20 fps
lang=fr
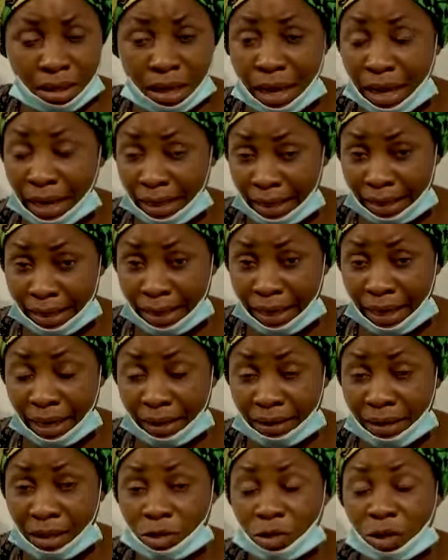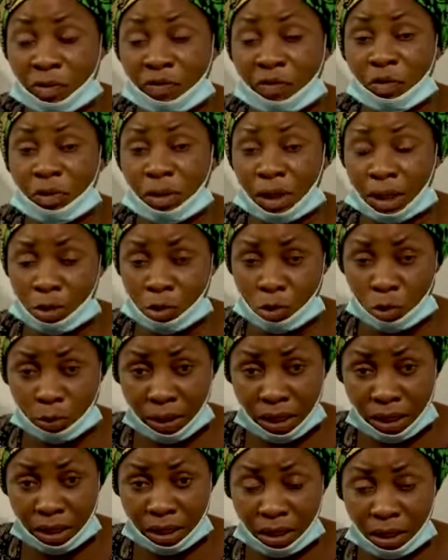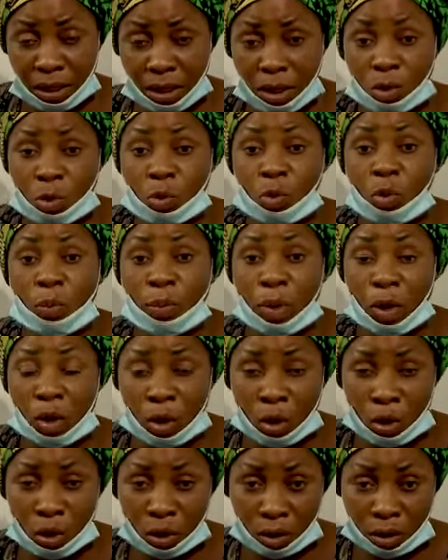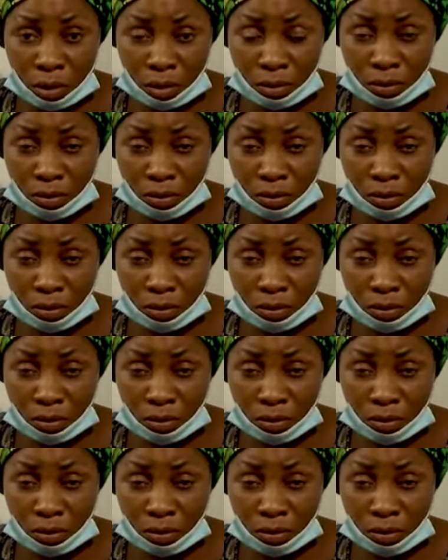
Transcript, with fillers: à l'égard des enfants trisomiques ou mongols.